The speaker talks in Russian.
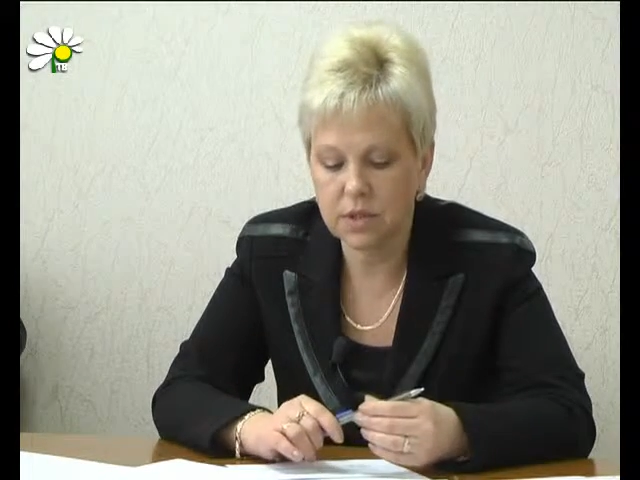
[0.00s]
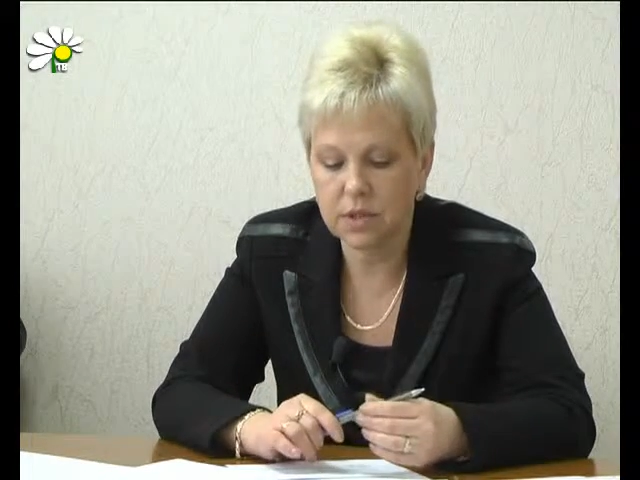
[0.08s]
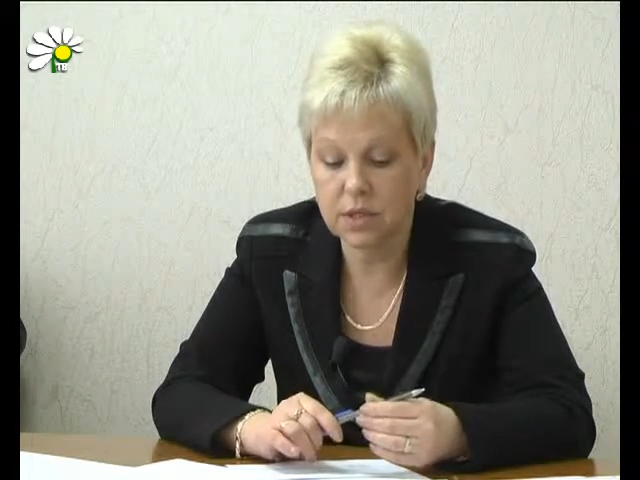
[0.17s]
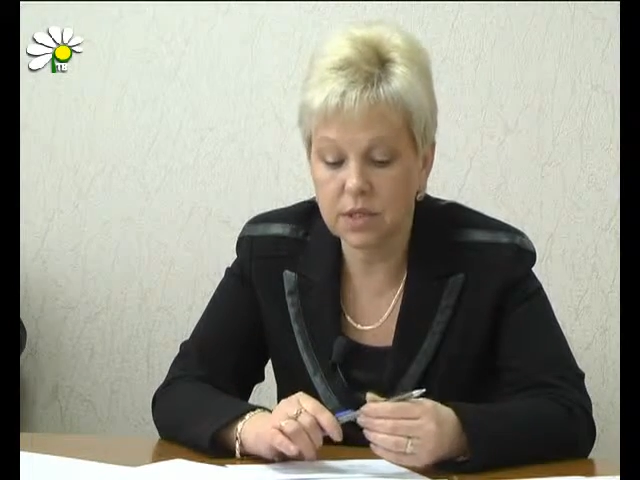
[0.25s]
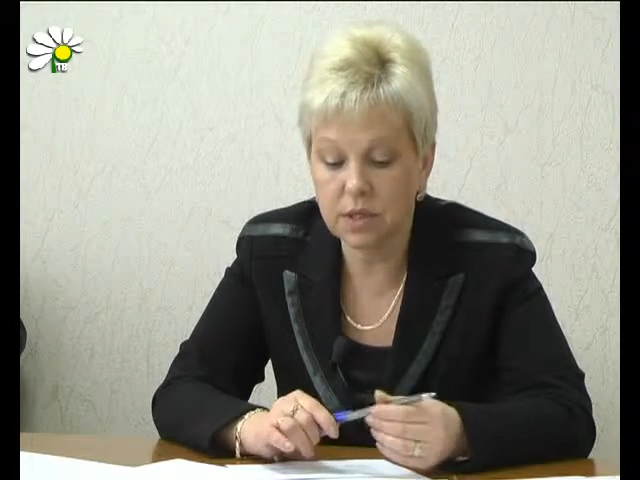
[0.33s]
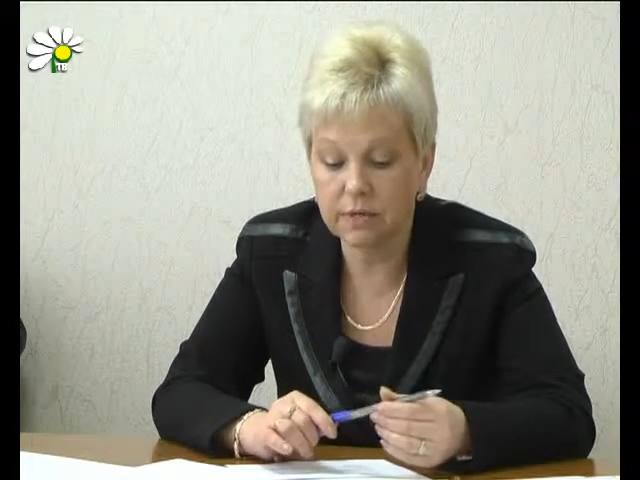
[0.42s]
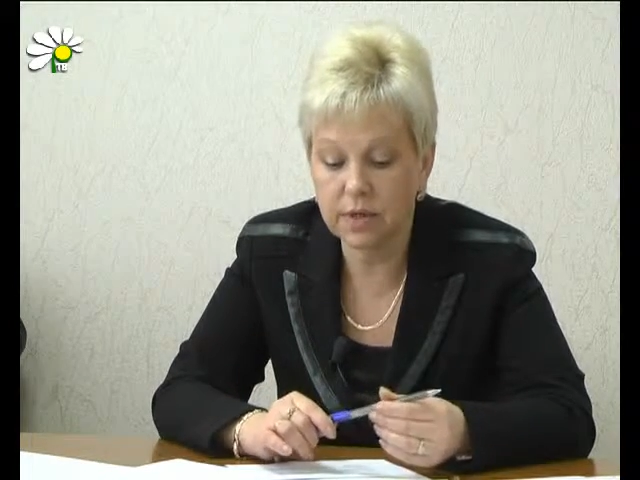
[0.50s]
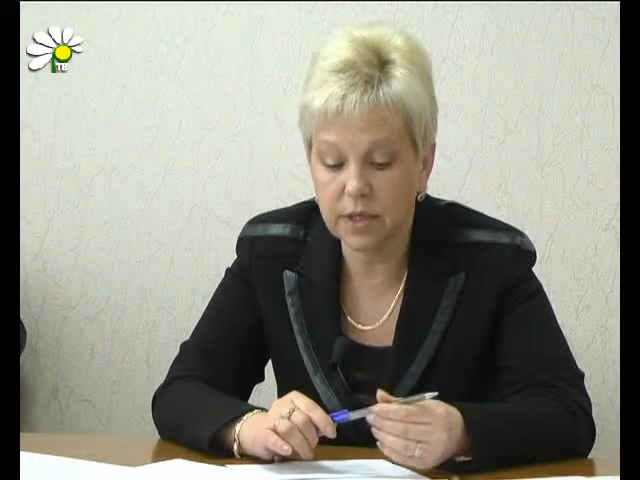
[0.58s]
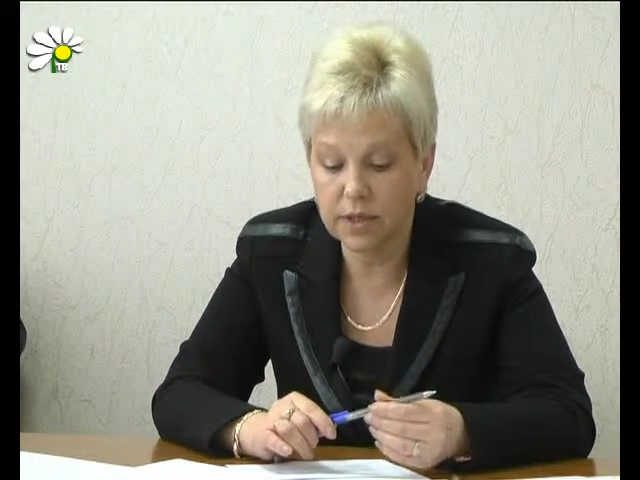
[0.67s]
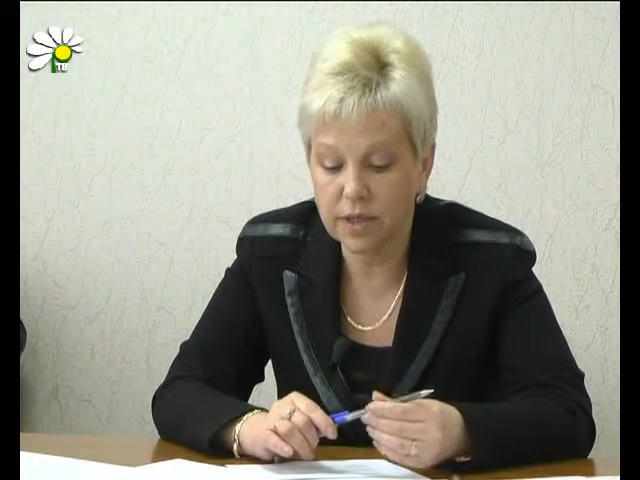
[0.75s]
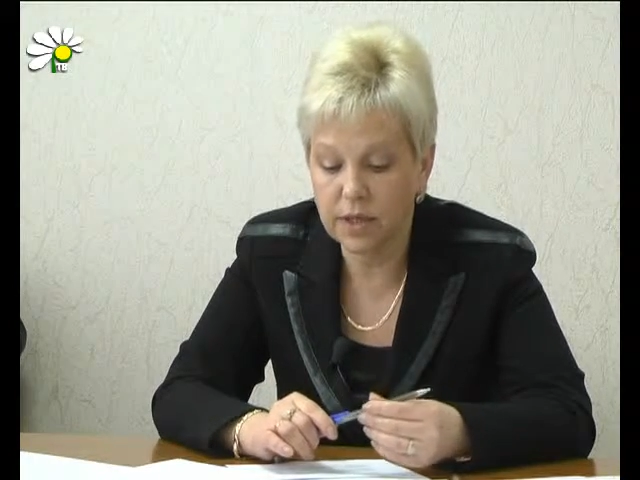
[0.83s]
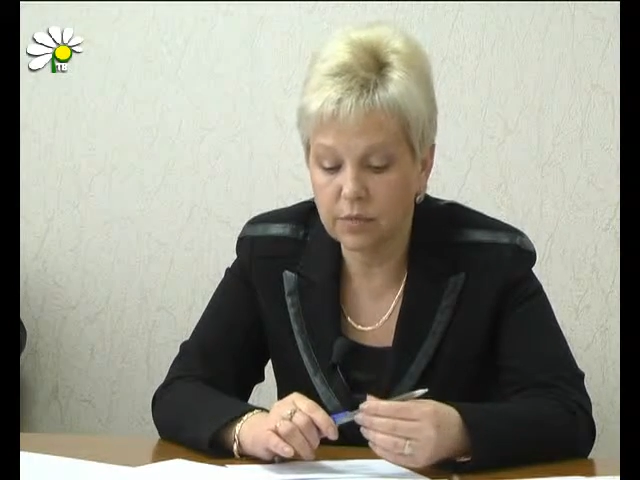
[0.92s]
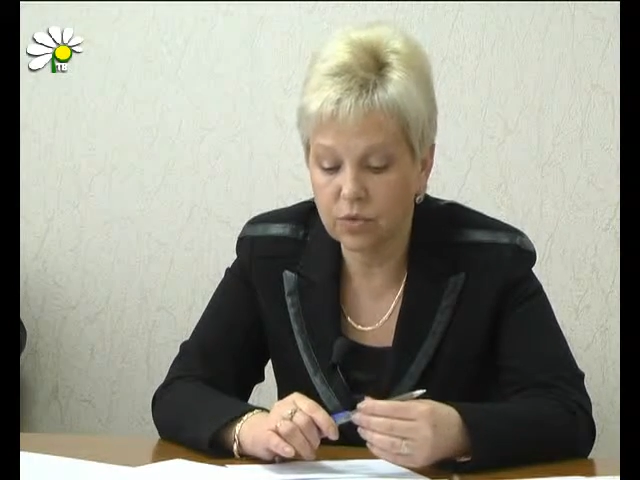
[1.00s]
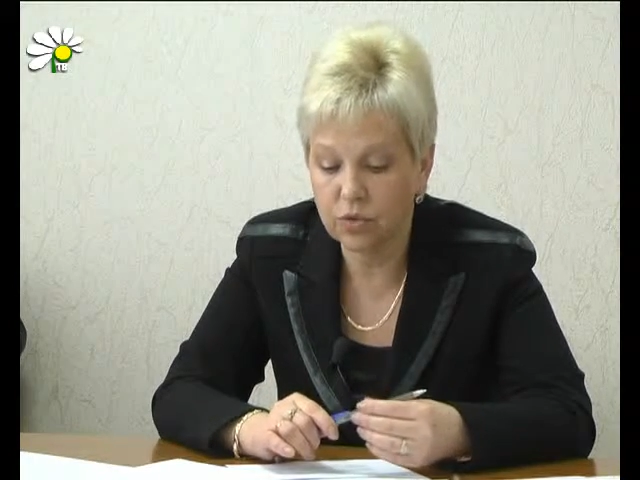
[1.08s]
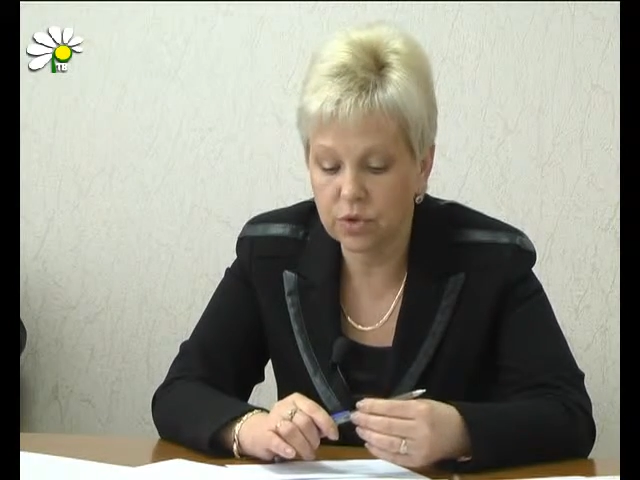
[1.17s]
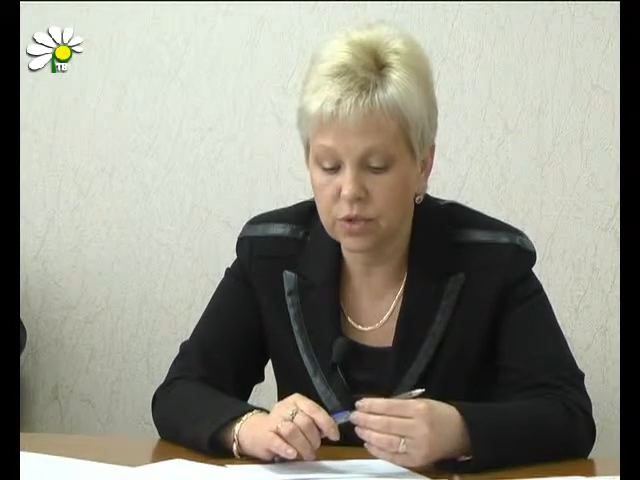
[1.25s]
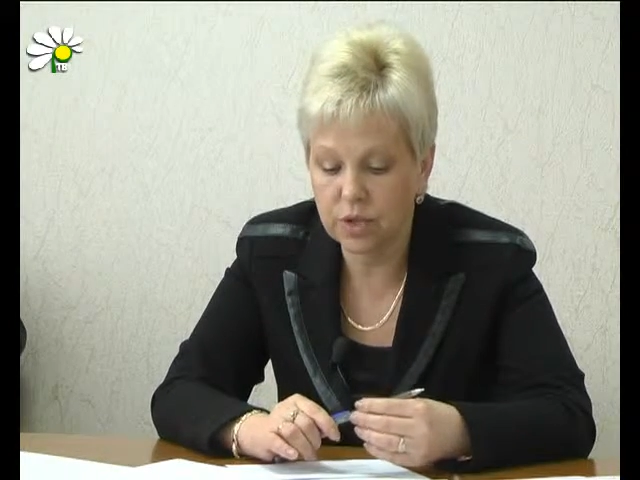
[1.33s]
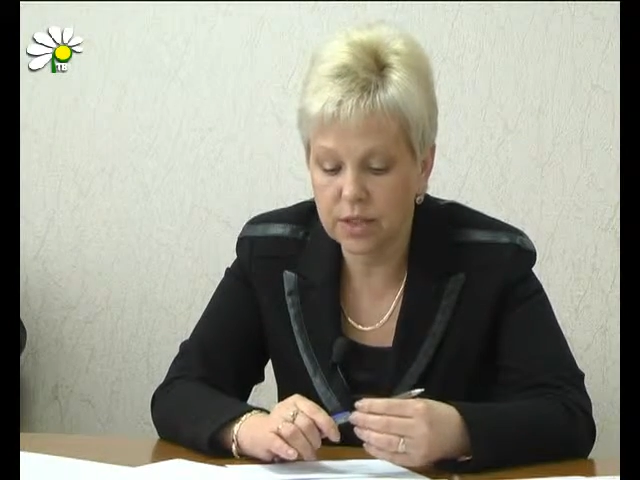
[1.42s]
со здравоохранением
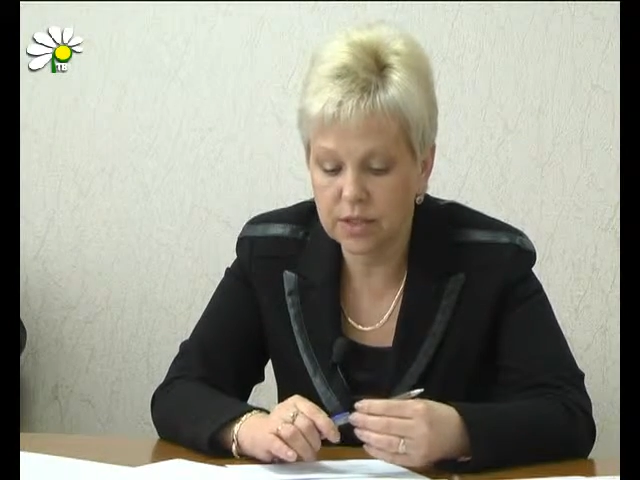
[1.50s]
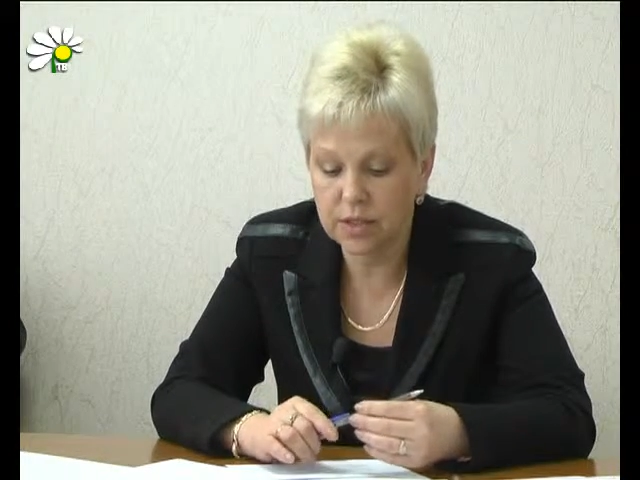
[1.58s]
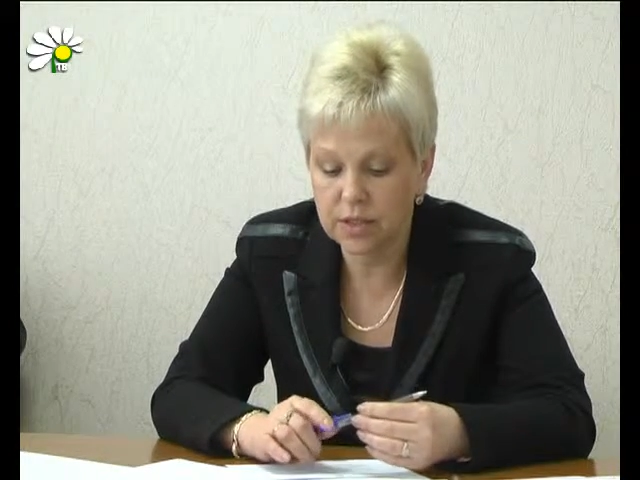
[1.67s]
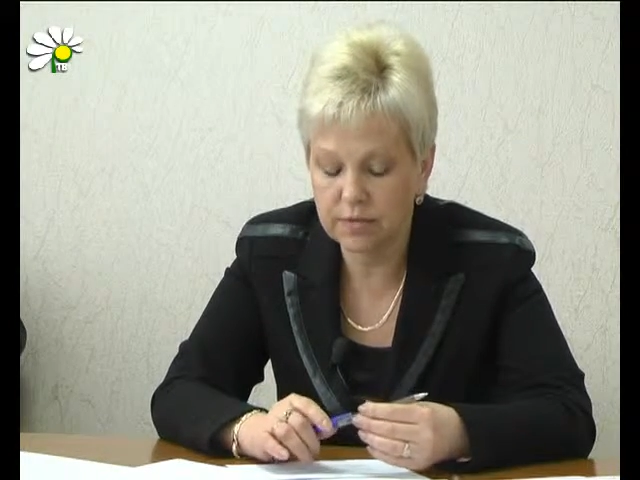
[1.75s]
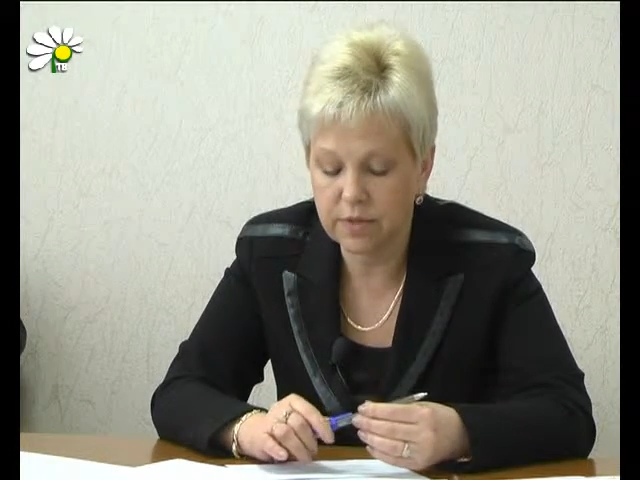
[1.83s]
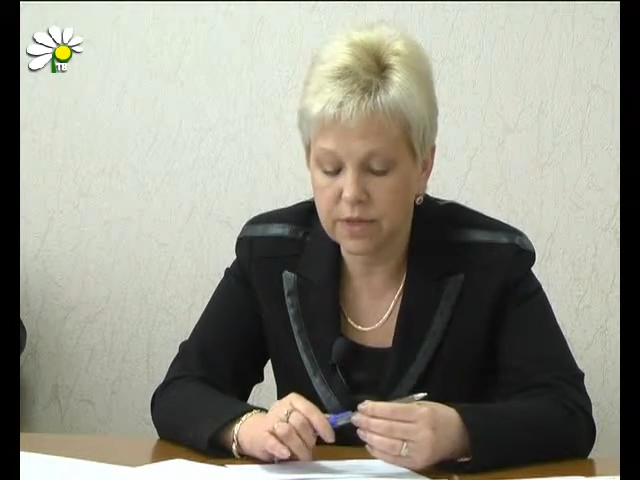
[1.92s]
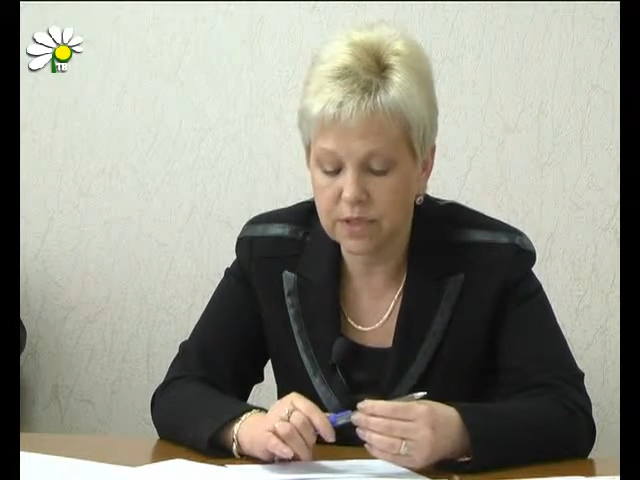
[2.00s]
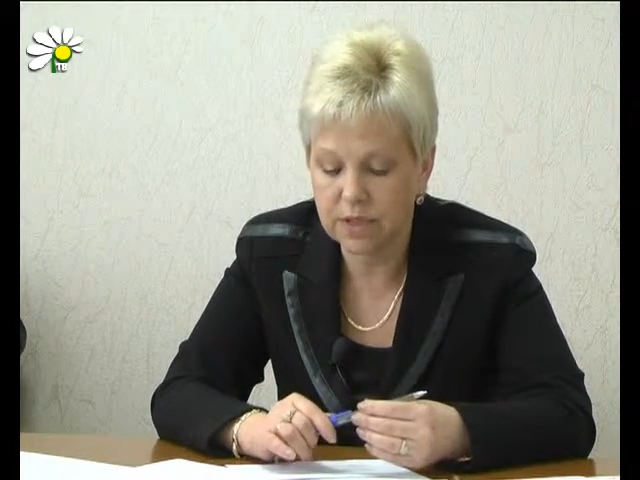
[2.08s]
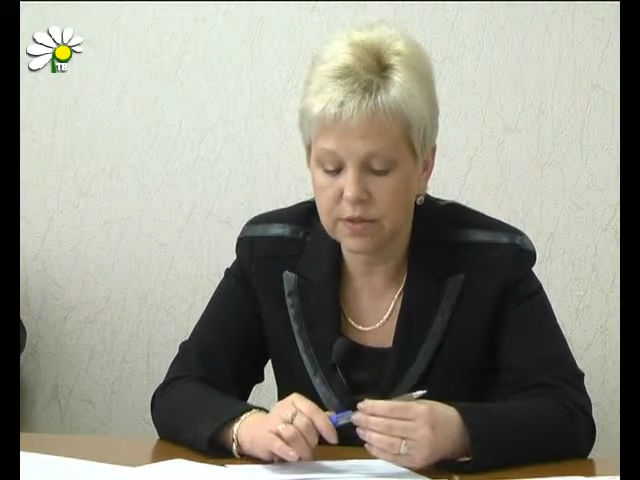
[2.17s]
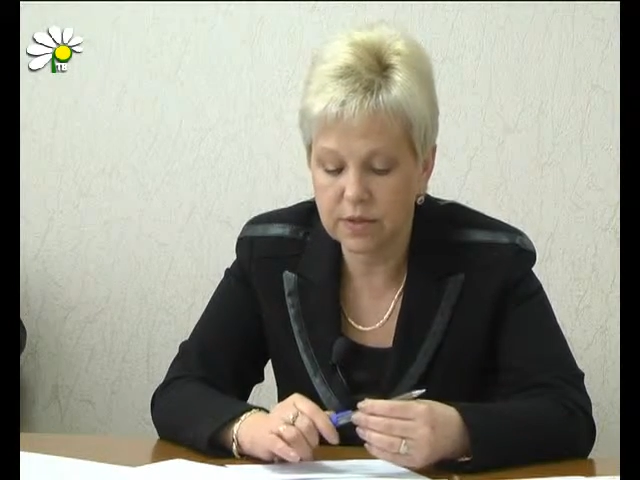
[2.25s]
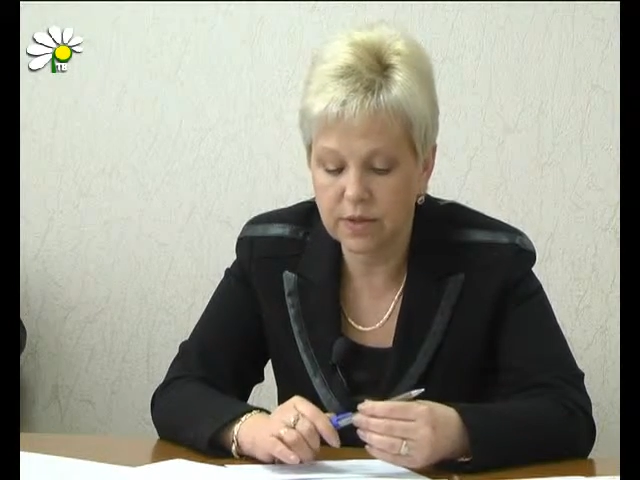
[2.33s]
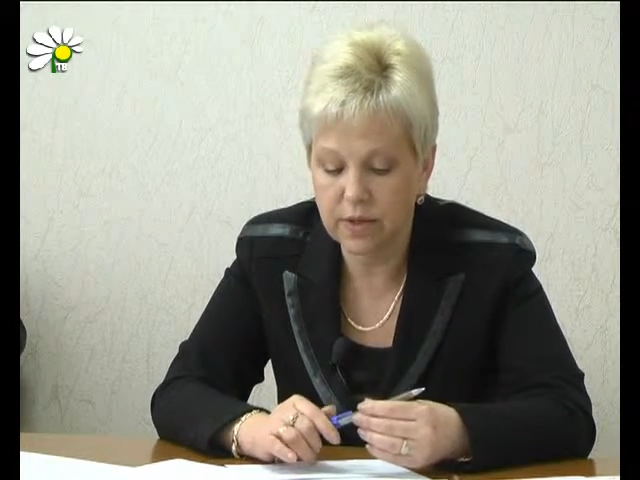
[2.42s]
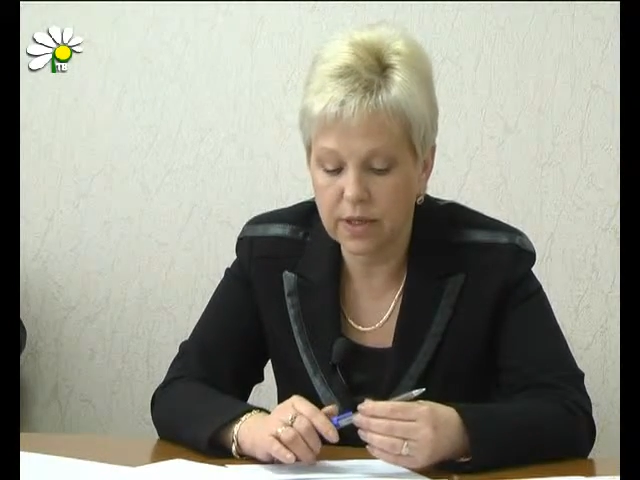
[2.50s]
города Рассказов Рассказского